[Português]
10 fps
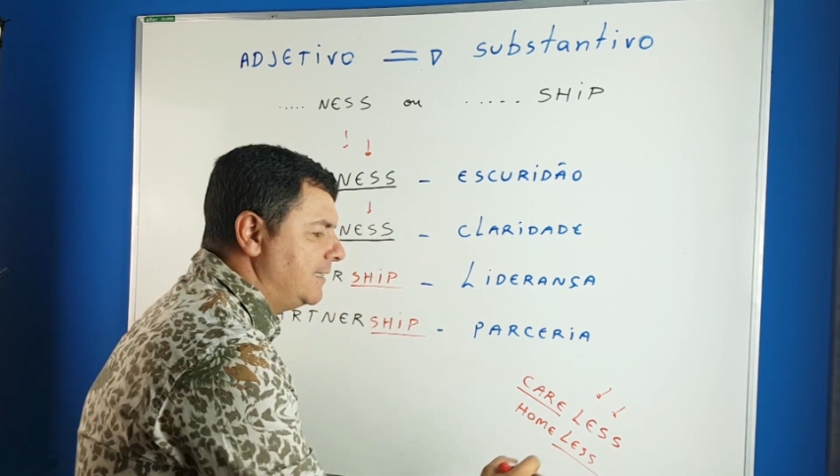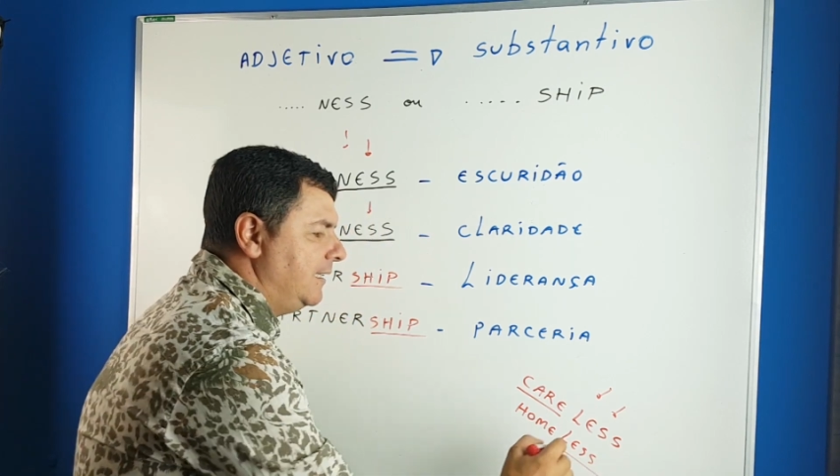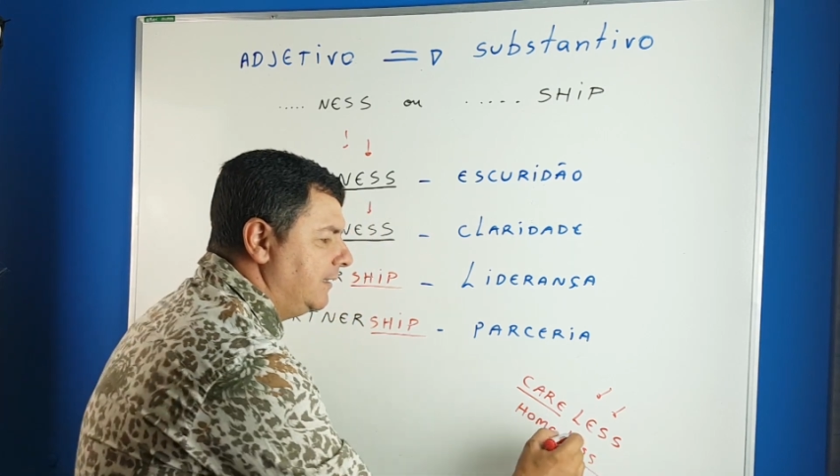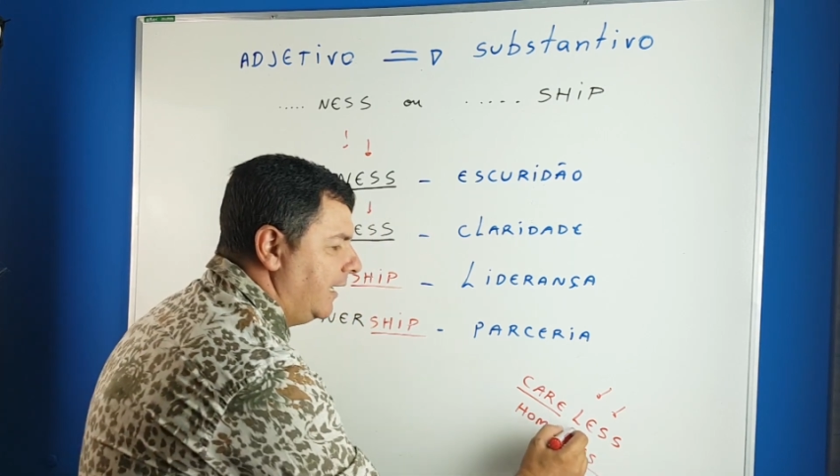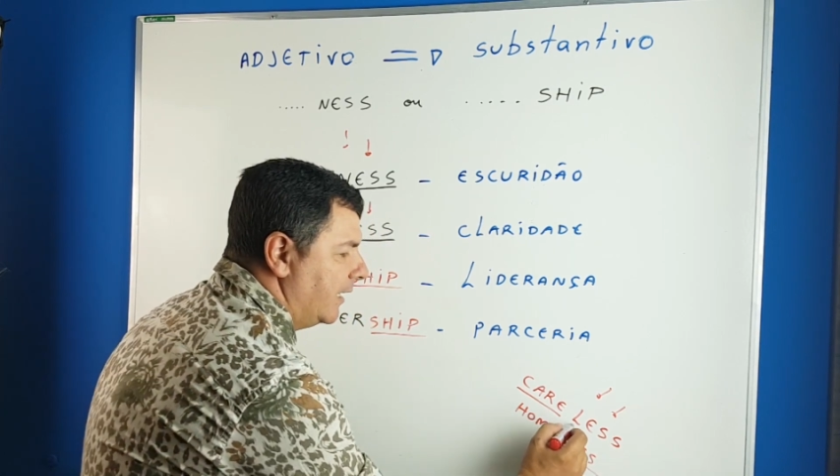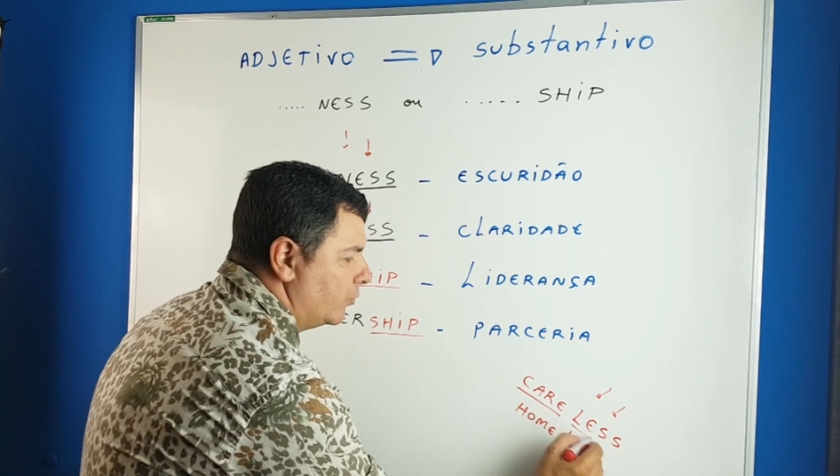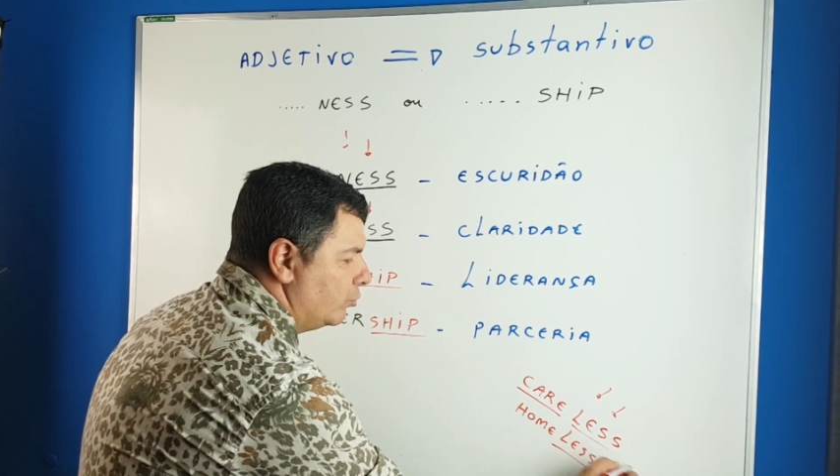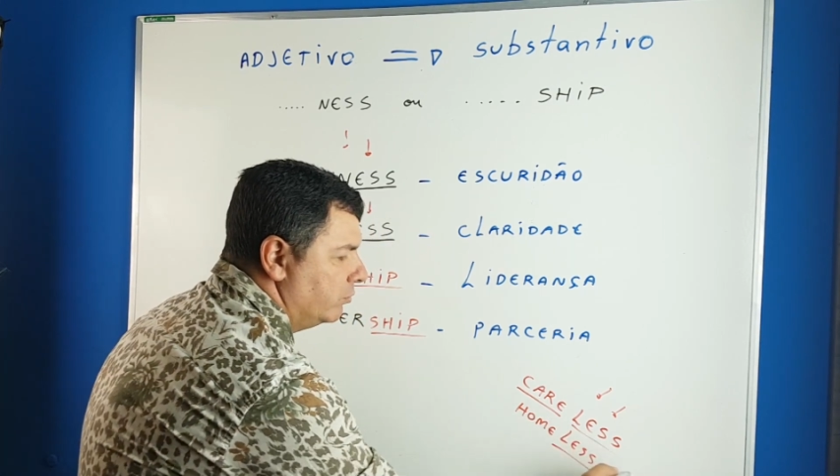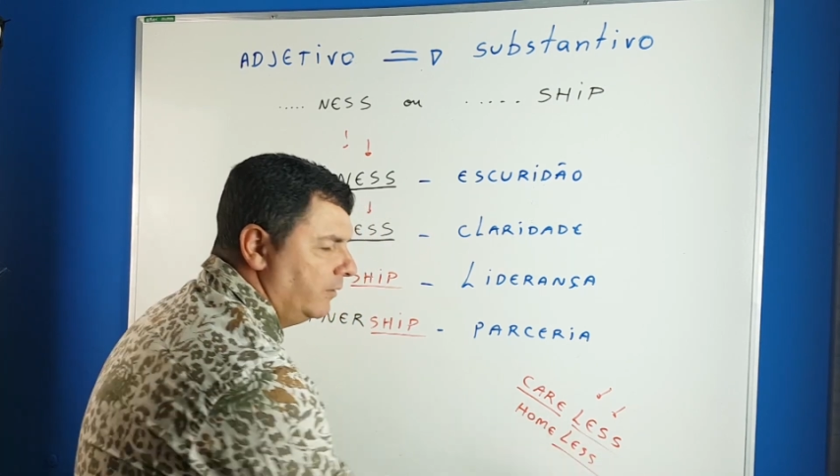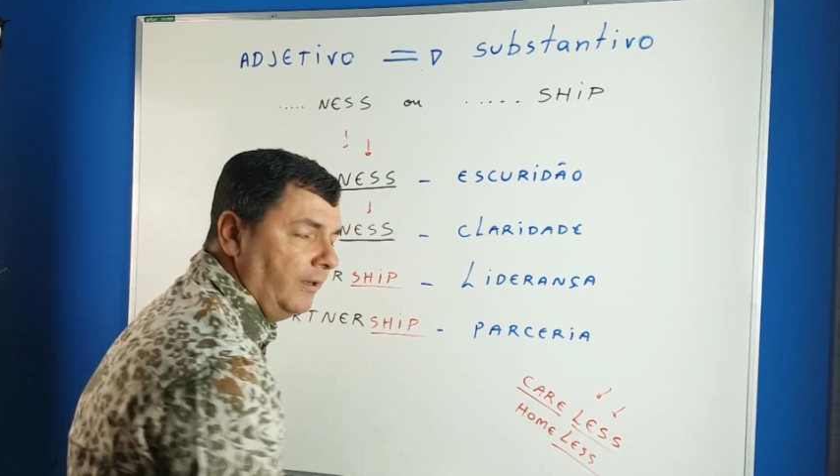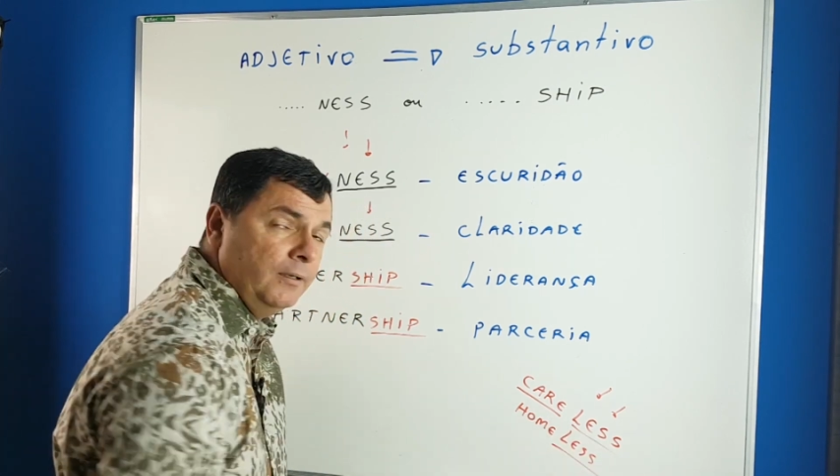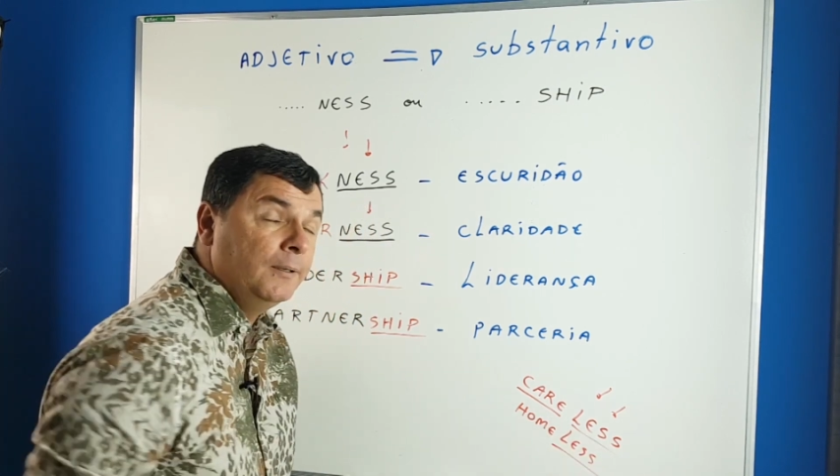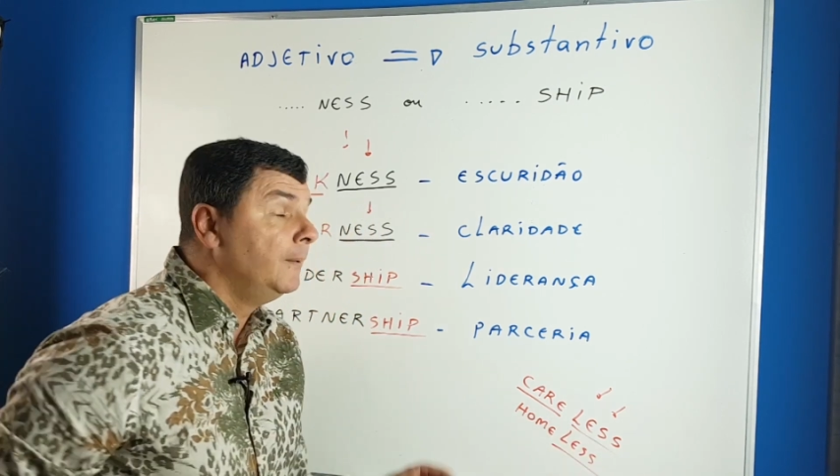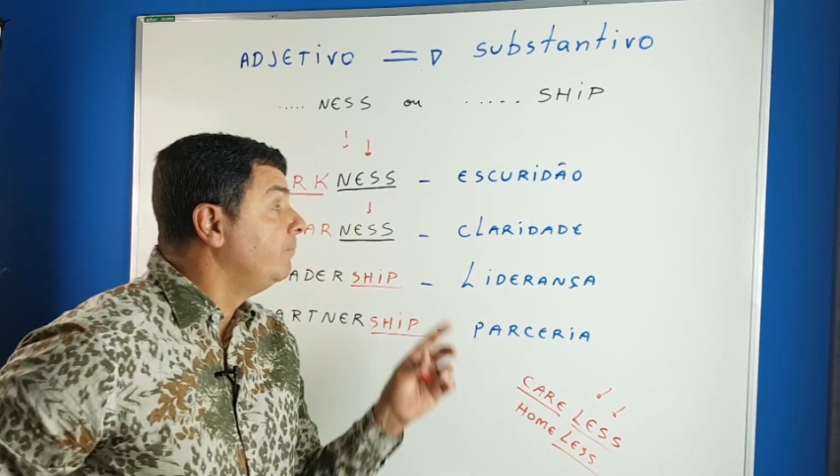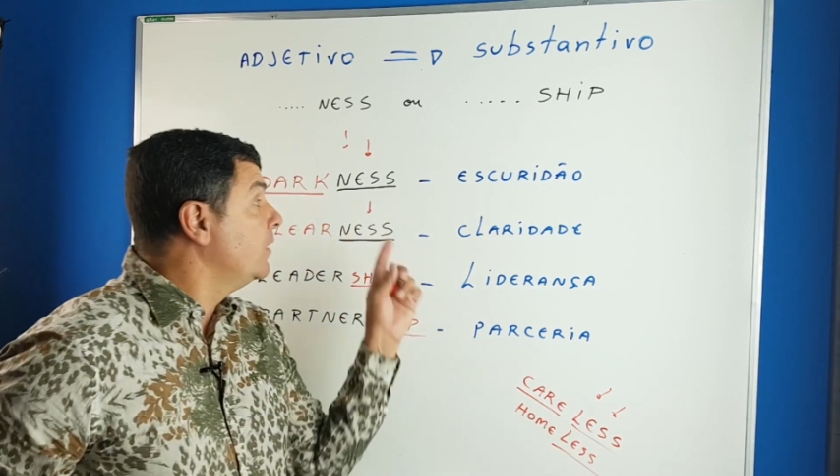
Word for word: sem teto. Né?